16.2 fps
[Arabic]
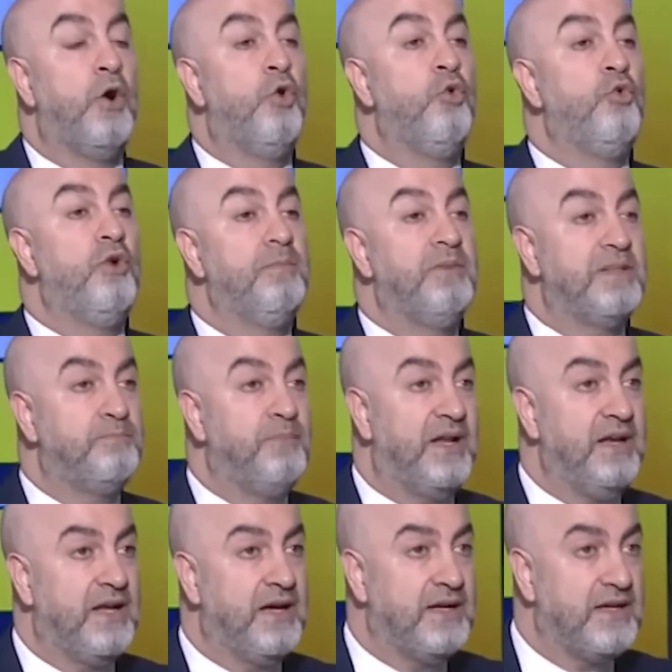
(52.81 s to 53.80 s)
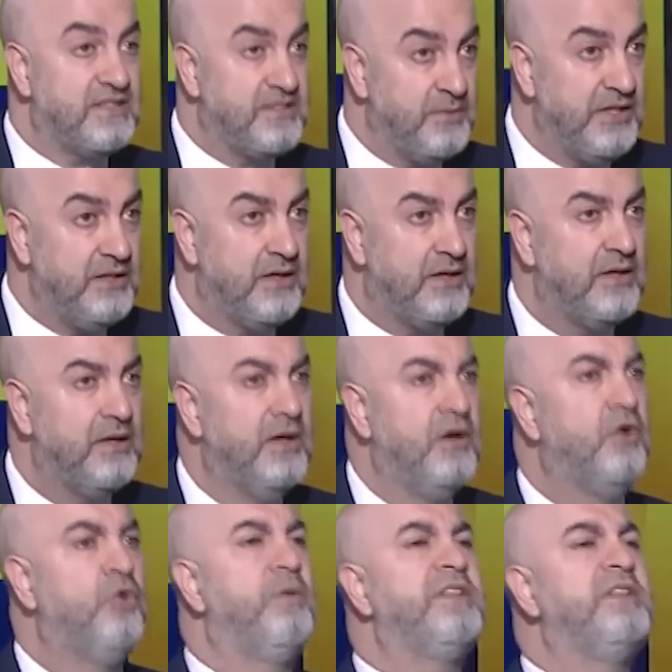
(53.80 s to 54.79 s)
هو ما تبلغ رسميا
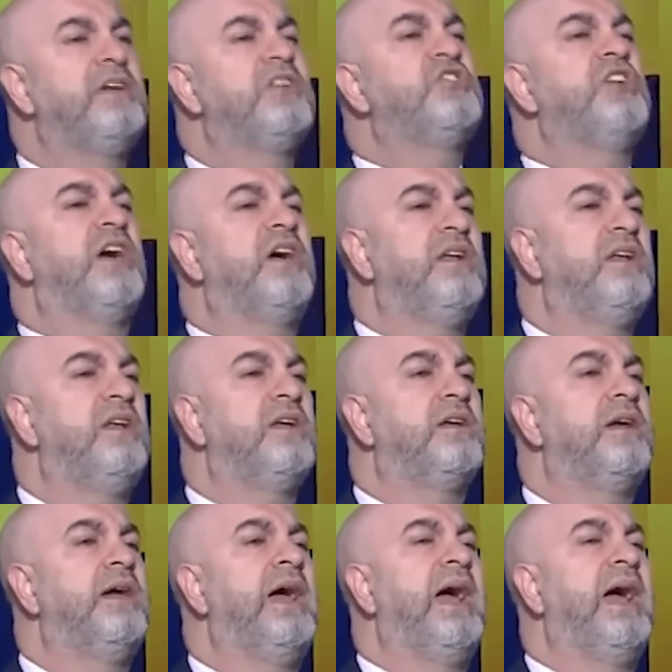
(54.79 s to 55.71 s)
وبدي ارجع اقول لك